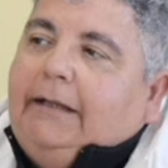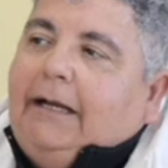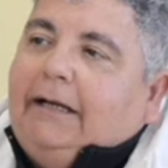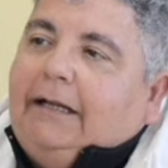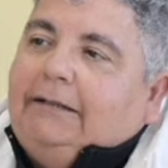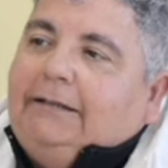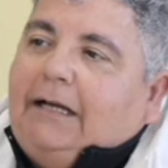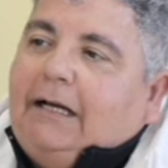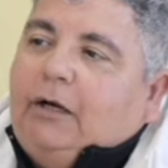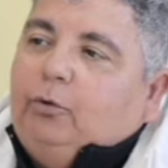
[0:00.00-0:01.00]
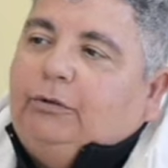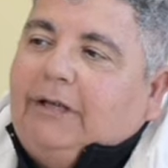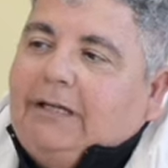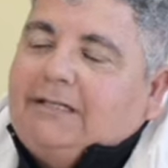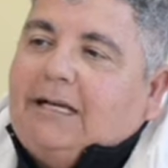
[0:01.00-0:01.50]
nella realtà
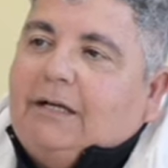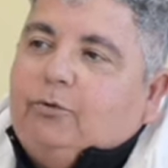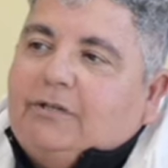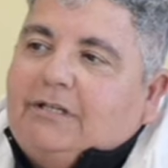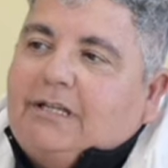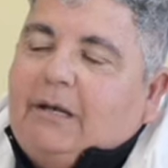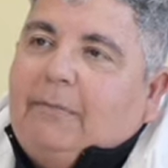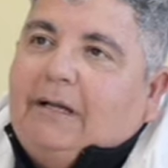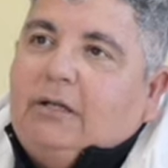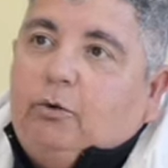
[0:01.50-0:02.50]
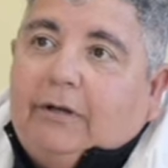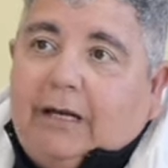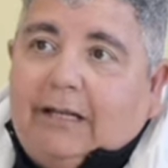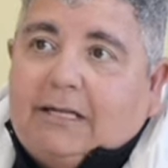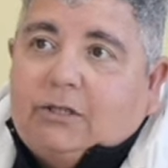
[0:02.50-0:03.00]
utilizzare un sistema di
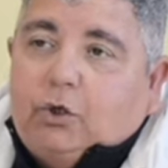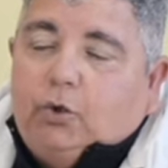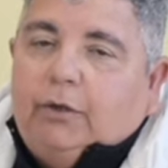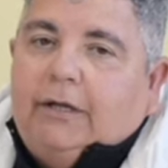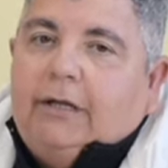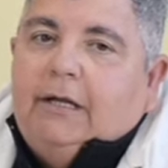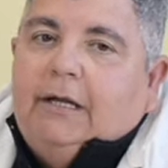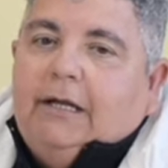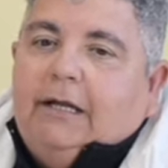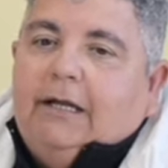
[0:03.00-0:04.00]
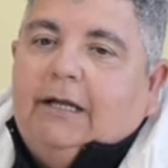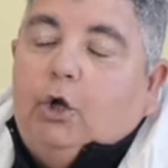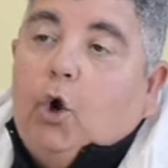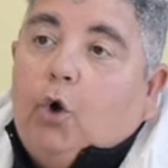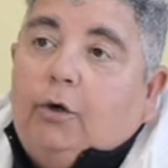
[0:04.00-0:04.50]
occhiali da sole eh,
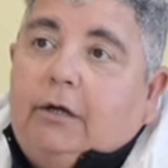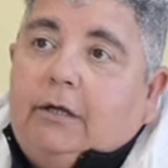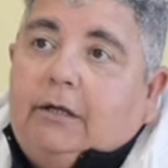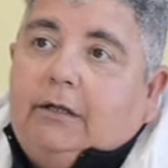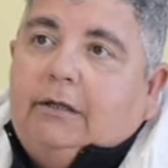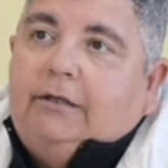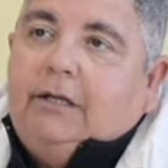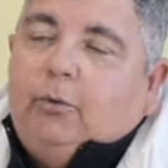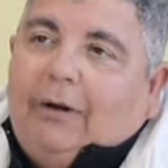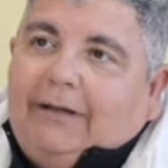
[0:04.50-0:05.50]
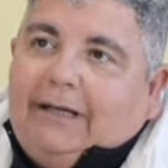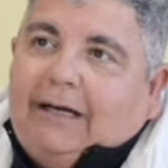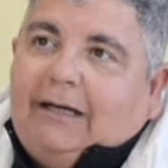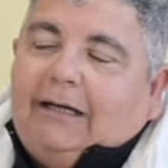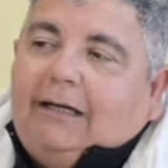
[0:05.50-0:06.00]
non di
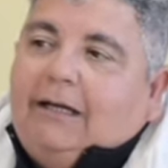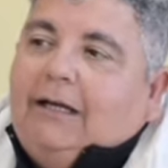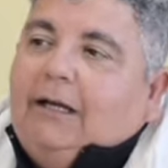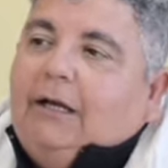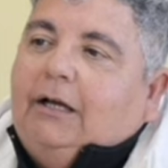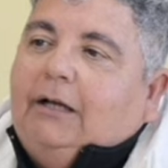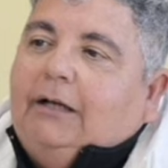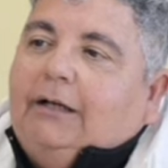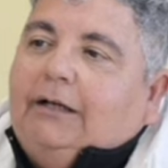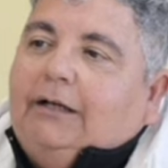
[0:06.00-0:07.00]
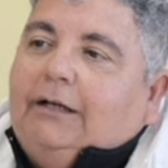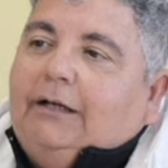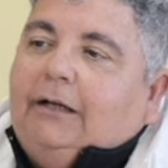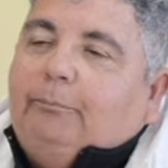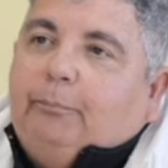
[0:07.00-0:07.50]
qualità
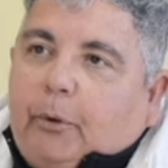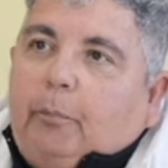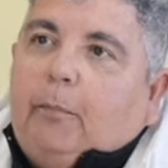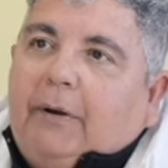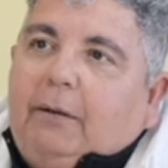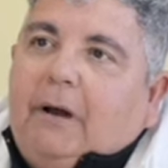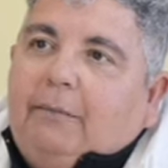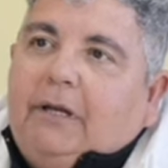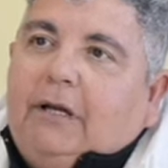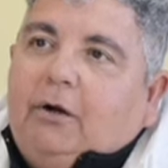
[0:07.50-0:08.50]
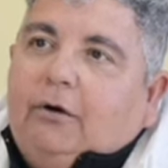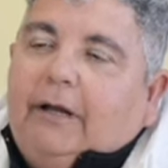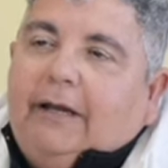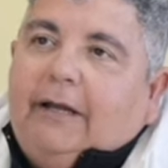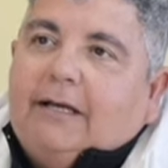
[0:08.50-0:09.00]
eh, proprio per il bambino
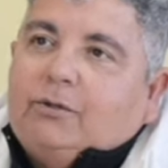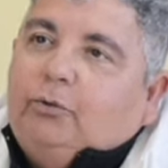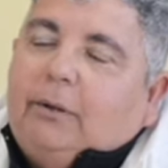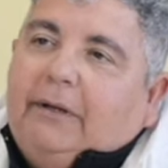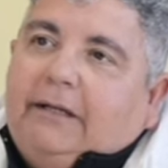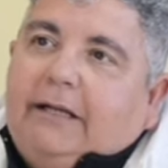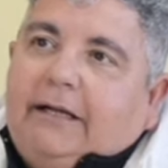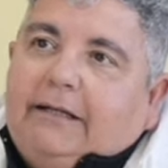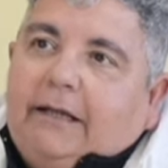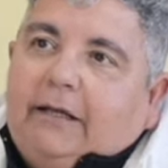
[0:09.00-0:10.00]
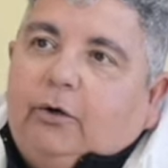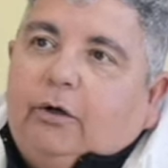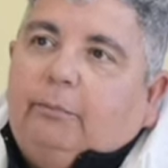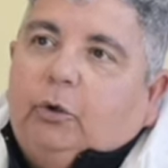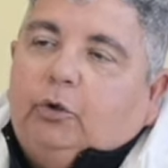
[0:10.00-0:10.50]
è assolutamente deleterio,
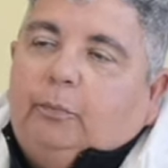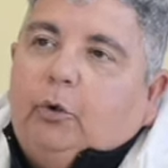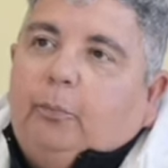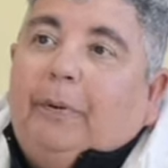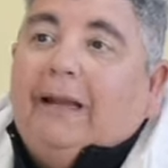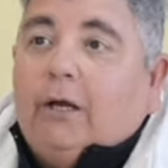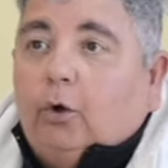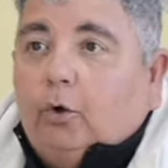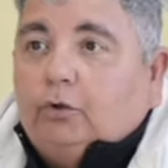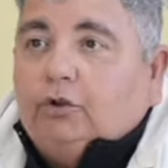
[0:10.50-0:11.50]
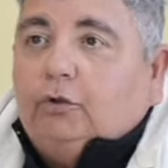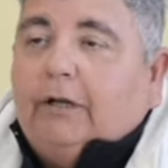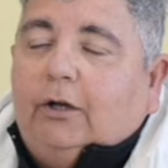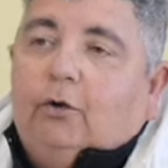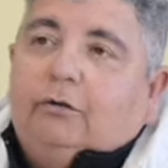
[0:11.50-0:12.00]
è molto più pericoloso
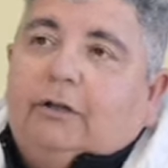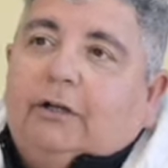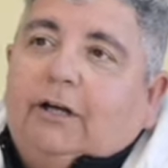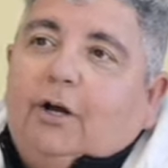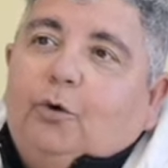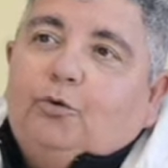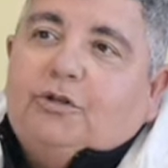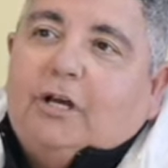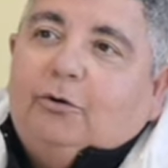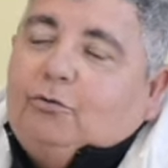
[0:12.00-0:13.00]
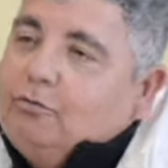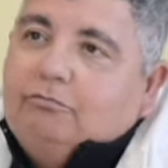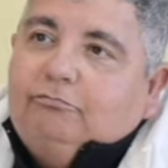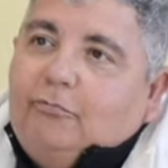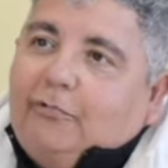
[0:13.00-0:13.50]
che non usare uno,
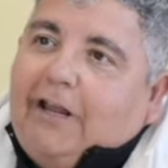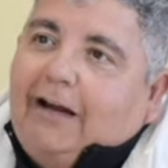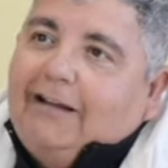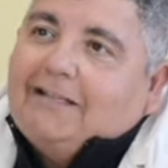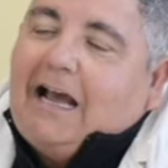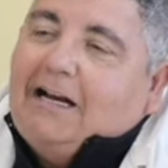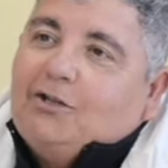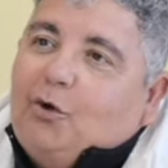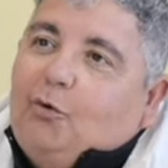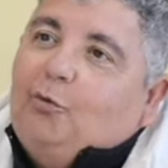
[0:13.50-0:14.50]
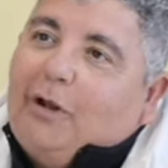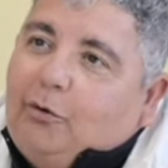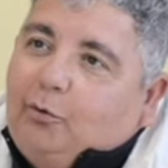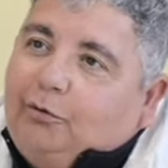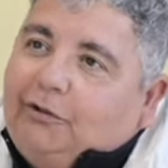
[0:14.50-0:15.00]
un occhiale scarso un
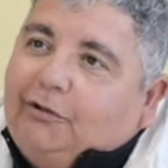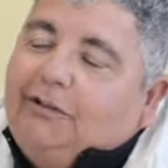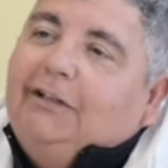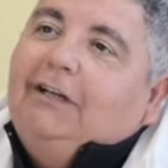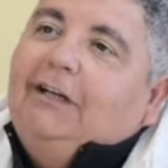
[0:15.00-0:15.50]
adulto,